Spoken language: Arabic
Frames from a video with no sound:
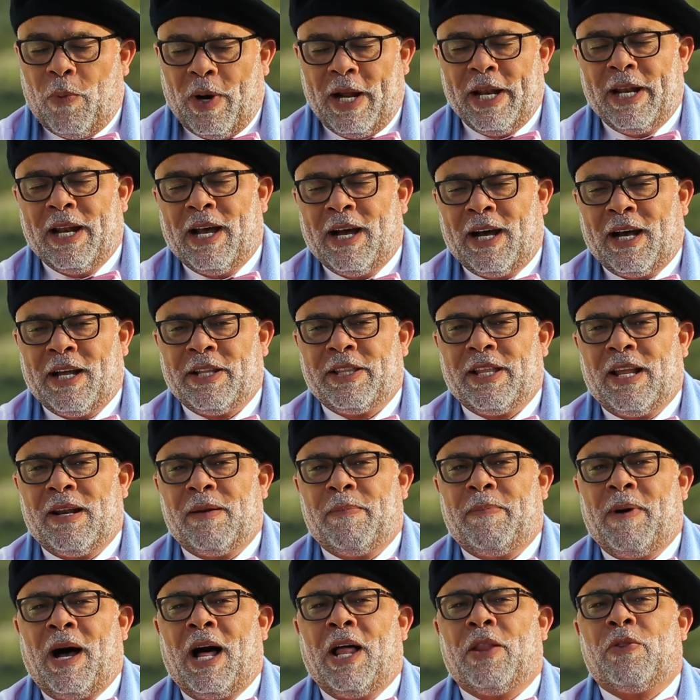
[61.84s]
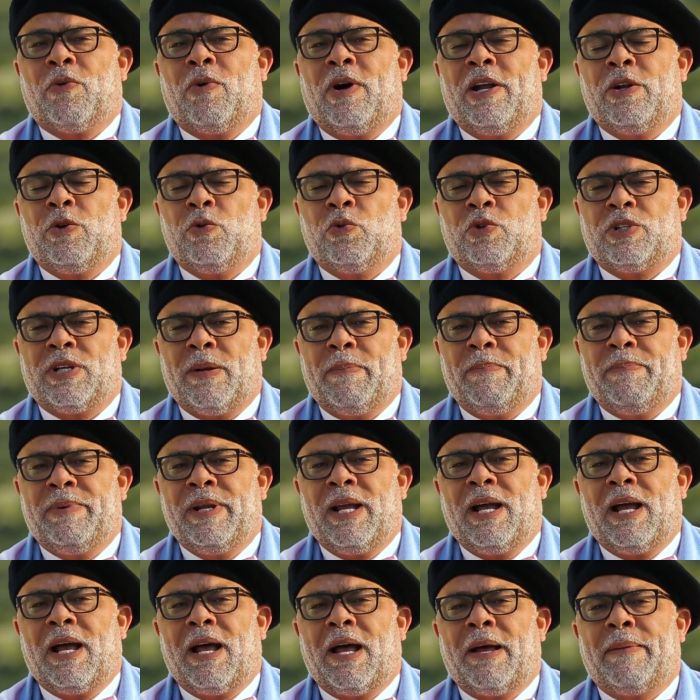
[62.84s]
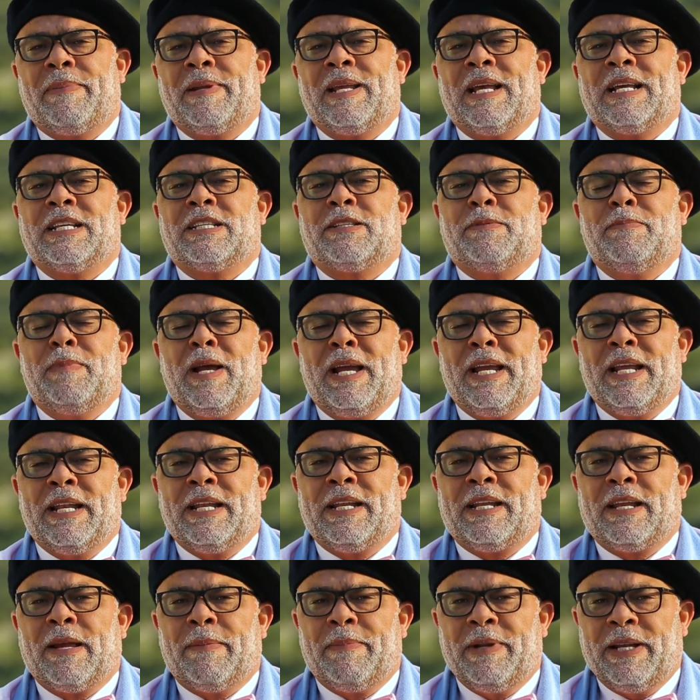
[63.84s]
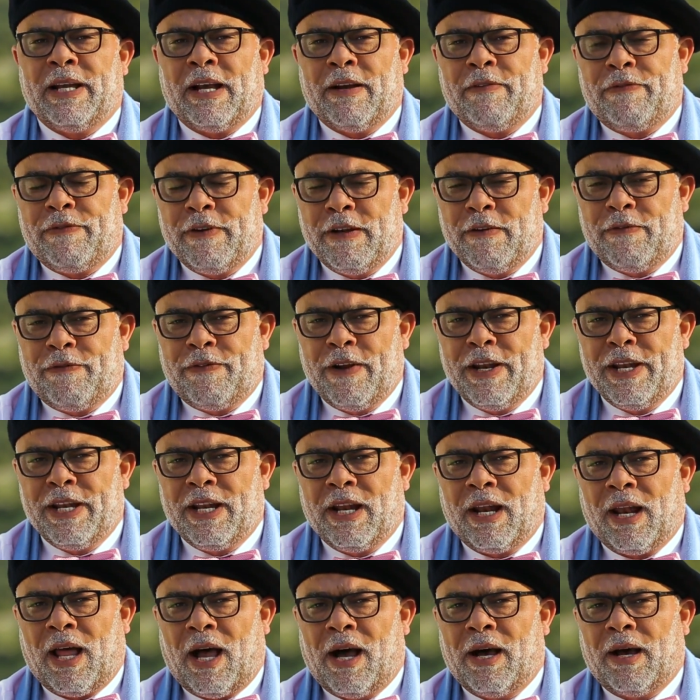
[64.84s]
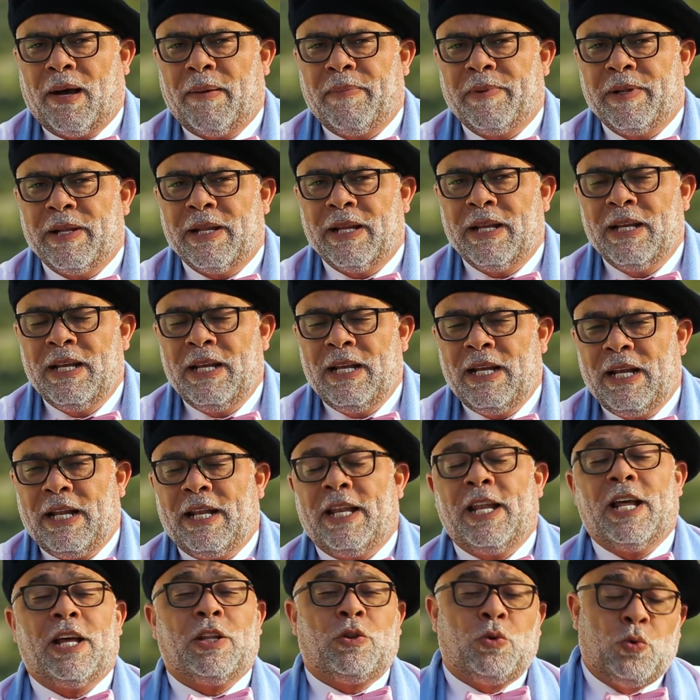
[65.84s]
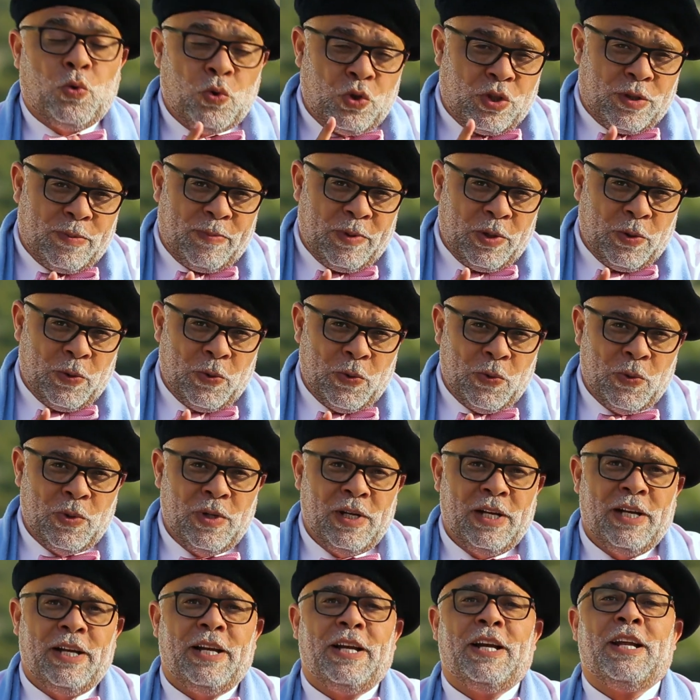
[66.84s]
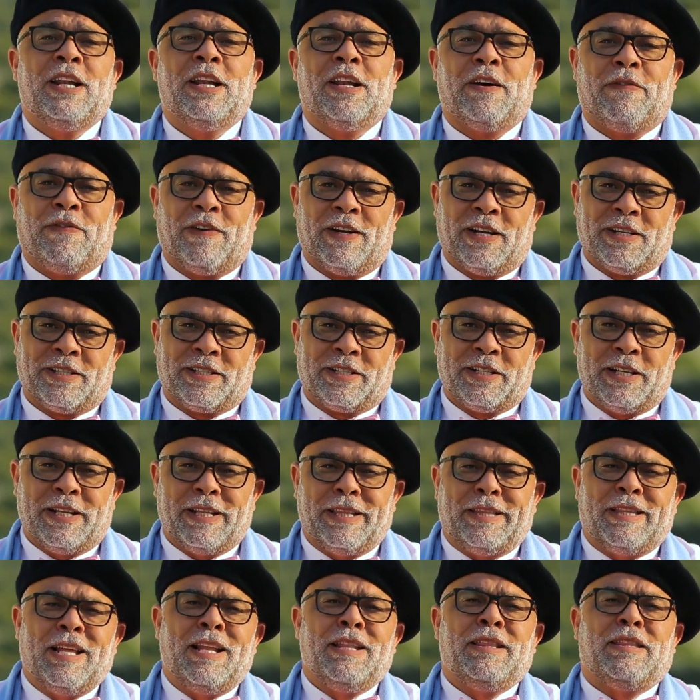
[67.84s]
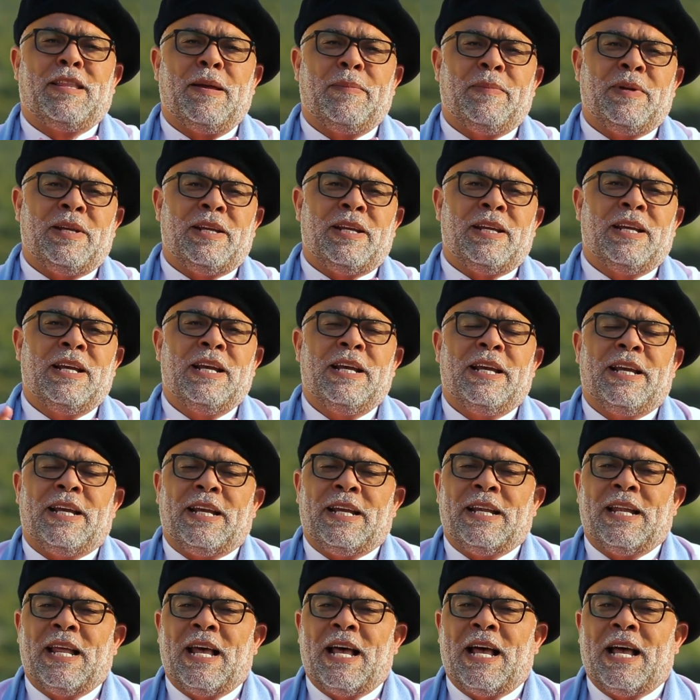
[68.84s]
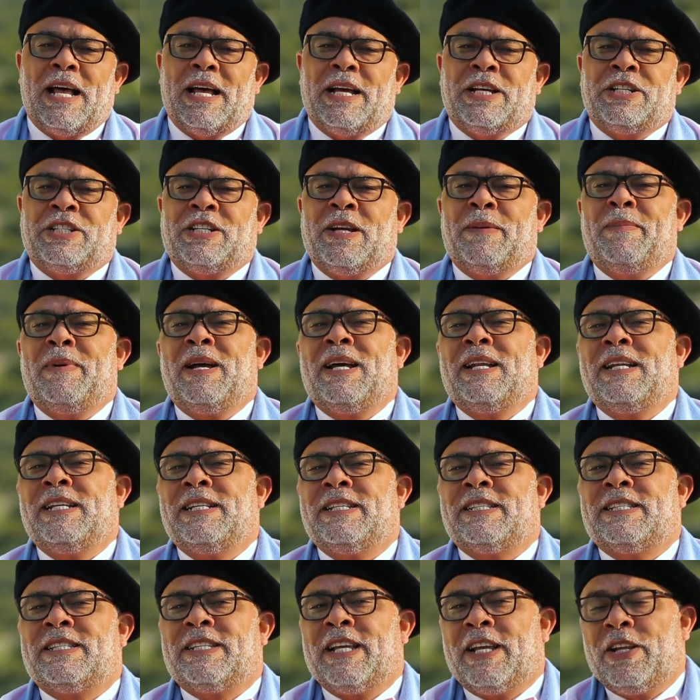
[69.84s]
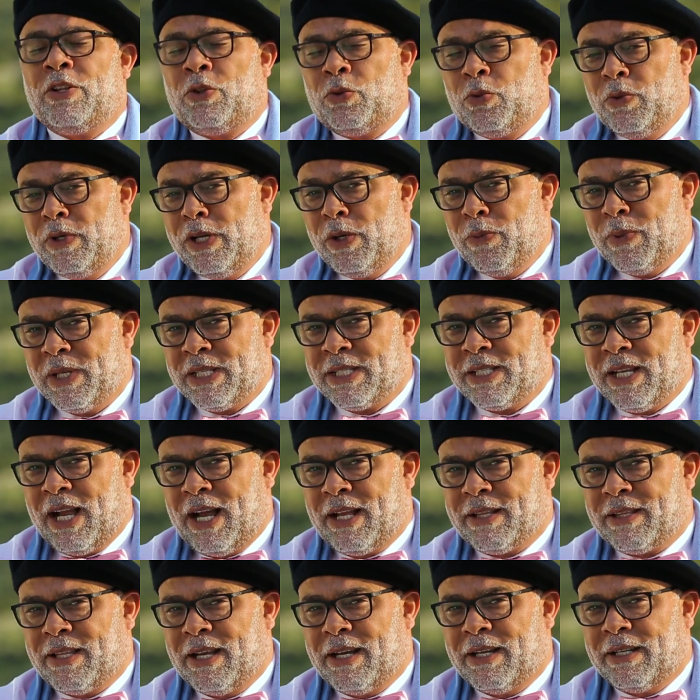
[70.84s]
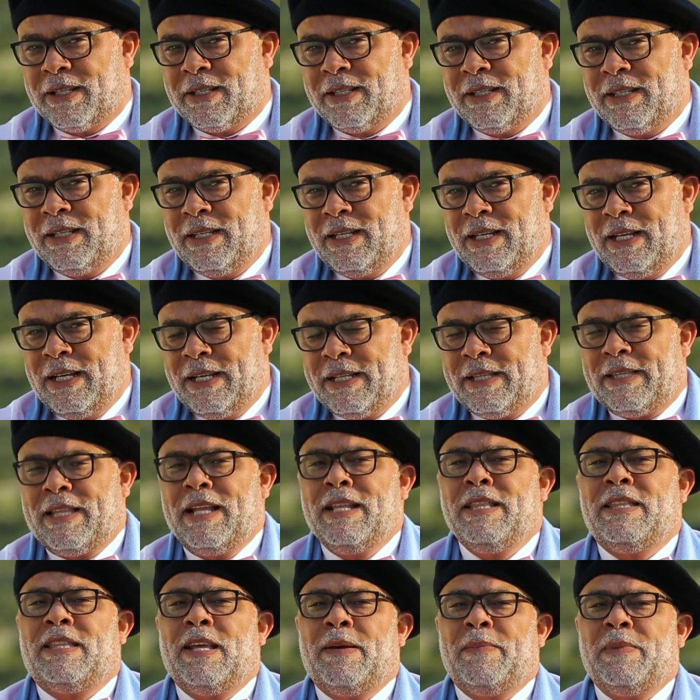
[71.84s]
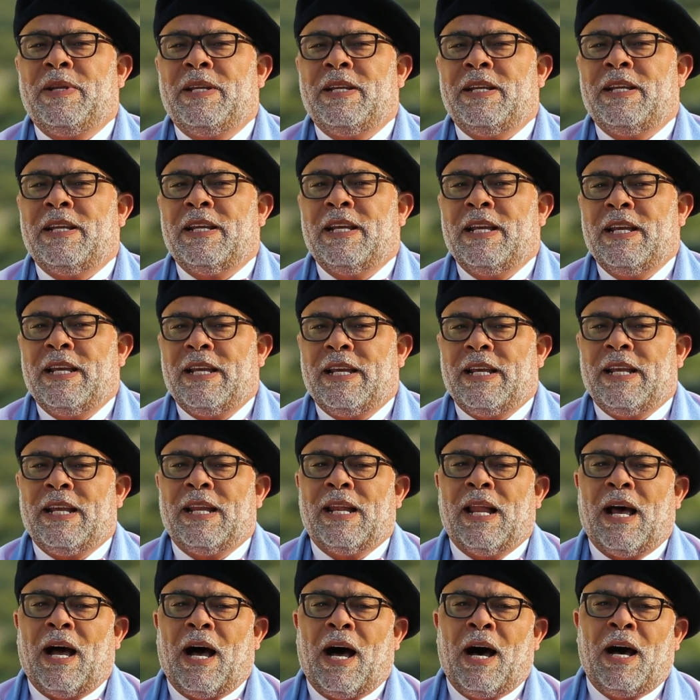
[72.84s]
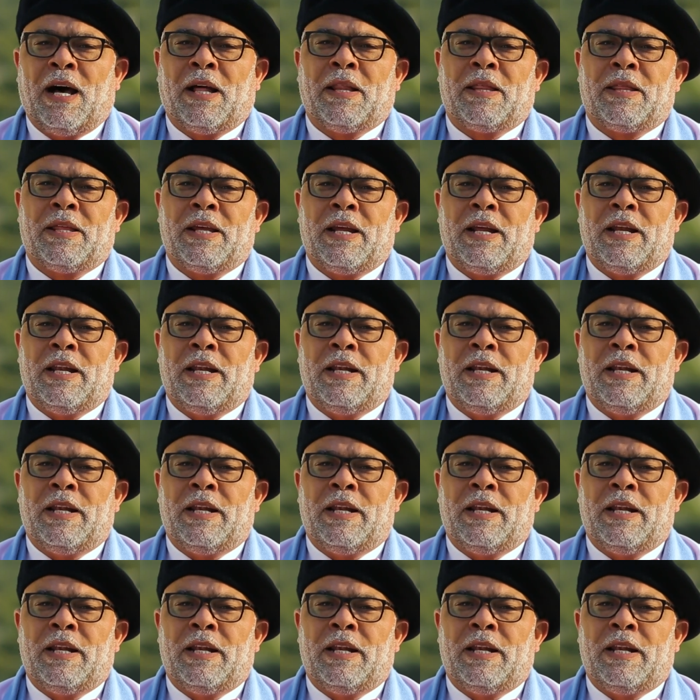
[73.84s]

وإن أراد البعض أن يشبهها بأسماء كبيرة في الفن العربي لا تشبه إلا فلسطين تنتمي إلى جمال الزيتون والزعتر تنتمي إلى أرض